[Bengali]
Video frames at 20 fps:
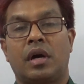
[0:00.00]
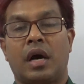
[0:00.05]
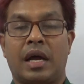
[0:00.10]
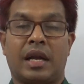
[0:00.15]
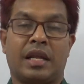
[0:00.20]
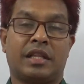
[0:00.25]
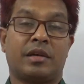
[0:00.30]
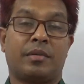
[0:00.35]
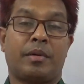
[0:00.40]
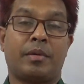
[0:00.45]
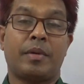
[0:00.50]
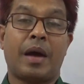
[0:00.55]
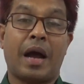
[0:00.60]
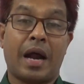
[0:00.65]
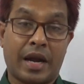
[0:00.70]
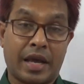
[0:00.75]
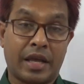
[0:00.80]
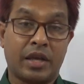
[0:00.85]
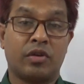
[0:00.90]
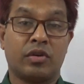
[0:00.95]
আলাদাভাবে
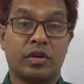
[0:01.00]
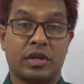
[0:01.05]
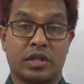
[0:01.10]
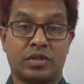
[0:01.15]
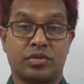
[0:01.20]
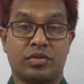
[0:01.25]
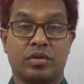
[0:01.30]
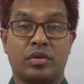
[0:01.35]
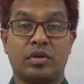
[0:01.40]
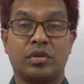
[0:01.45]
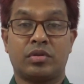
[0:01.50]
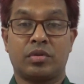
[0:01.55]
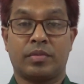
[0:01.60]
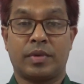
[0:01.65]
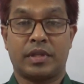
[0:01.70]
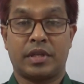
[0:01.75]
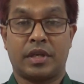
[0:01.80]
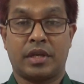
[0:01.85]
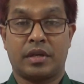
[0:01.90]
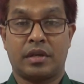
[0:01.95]
আড়াই ঘন্টার জন্য
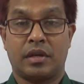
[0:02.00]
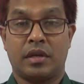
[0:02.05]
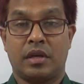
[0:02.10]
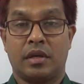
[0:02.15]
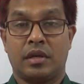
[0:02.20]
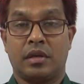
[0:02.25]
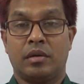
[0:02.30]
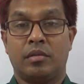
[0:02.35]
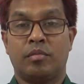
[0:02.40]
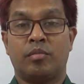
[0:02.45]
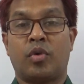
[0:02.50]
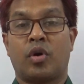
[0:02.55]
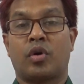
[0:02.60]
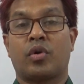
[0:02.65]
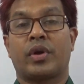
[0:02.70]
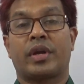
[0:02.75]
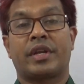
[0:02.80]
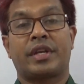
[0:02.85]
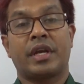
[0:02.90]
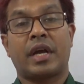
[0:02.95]
তোমাদের বড়
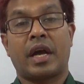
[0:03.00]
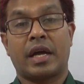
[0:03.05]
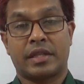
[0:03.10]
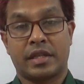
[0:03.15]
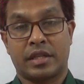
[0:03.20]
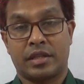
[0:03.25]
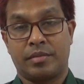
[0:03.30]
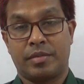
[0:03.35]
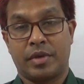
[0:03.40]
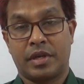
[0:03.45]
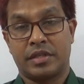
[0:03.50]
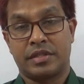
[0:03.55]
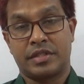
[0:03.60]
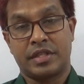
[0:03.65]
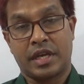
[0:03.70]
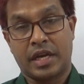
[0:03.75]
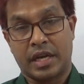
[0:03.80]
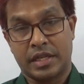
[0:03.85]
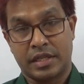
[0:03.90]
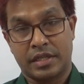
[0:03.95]
একটি খাতা দিবে যে
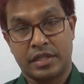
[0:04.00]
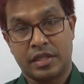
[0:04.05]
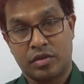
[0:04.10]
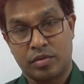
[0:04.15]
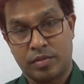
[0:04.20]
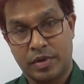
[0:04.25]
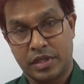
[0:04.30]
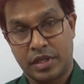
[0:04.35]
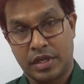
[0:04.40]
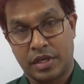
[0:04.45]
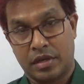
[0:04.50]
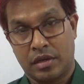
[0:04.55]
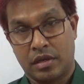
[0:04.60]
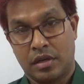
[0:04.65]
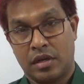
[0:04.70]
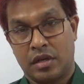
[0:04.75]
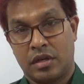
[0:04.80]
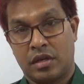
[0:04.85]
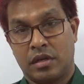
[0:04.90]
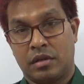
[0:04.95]
খাতাতে তোমাদের
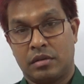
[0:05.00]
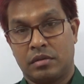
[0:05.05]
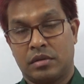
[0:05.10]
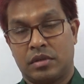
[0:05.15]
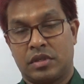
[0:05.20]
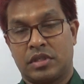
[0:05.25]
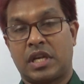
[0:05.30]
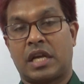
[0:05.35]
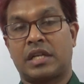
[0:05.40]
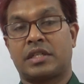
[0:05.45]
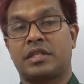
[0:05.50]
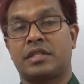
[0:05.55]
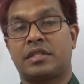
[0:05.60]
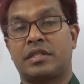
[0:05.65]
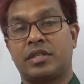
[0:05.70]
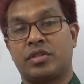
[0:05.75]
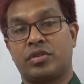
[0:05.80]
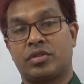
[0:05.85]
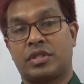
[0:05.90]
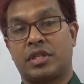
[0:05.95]
সাতটি
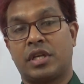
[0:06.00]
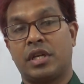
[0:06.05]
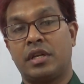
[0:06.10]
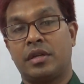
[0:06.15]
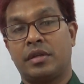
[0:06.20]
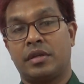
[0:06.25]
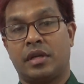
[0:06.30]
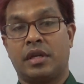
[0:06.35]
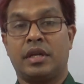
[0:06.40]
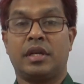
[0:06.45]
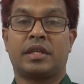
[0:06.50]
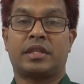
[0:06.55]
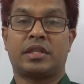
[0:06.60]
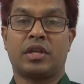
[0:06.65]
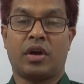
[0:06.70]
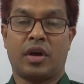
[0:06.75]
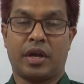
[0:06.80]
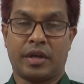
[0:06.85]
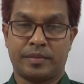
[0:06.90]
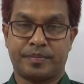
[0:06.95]
সৃজনশীল লিখতে
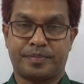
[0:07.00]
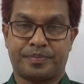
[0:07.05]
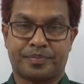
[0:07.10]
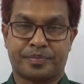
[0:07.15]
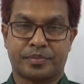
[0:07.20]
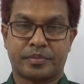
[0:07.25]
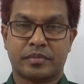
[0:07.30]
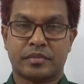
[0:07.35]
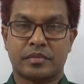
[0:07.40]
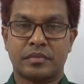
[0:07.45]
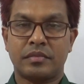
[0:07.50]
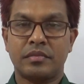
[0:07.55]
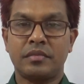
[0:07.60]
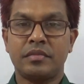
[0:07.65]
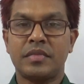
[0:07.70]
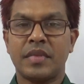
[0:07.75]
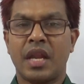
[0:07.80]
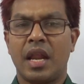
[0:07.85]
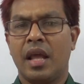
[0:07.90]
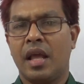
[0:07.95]
হয়
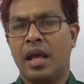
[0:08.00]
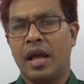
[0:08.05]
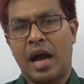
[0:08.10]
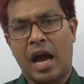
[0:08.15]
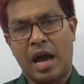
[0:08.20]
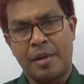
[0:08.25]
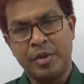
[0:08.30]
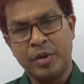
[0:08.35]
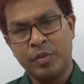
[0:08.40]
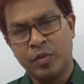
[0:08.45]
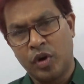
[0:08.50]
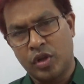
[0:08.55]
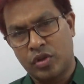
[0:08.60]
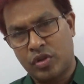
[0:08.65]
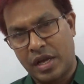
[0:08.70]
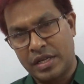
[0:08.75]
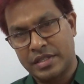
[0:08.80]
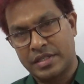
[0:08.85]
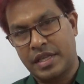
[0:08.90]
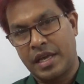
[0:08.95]
আমি মূলত
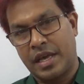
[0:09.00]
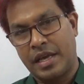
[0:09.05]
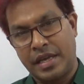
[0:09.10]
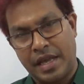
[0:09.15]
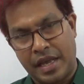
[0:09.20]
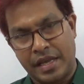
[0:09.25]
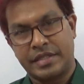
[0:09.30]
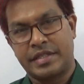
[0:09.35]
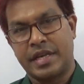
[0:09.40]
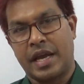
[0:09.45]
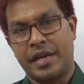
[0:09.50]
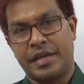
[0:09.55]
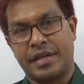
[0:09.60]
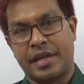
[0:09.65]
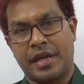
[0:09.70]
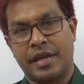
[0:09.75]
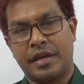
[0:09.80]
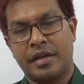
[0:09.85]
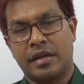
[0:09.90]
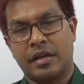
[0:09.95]
আজকে এই
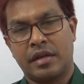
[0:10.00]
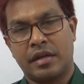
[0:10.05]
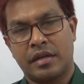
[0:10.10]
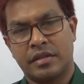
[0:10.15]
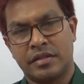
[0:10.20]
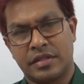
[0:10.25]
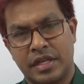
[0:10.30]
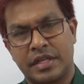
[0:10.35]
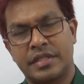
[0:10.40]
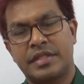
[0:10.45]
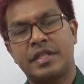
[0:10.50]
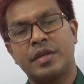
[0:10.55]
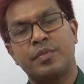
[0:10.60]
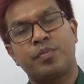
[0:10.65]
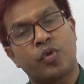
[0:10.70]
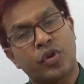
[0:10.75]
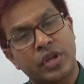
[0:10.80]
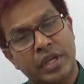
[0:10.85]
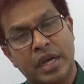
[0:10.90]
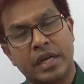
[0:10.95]
সাইটে জেএসসি
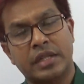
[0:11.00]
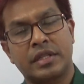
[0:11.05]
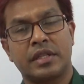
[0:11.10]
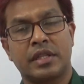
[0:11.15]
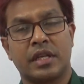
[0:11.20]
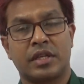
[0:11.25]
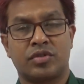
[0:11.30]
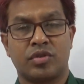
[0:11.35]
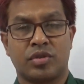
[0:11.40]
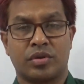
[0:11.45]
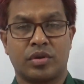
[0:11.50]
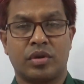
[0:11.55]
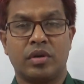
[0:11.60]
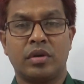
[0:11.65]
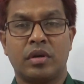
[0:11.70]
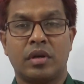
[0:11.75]
পরীক্ষার্থীদের জন্য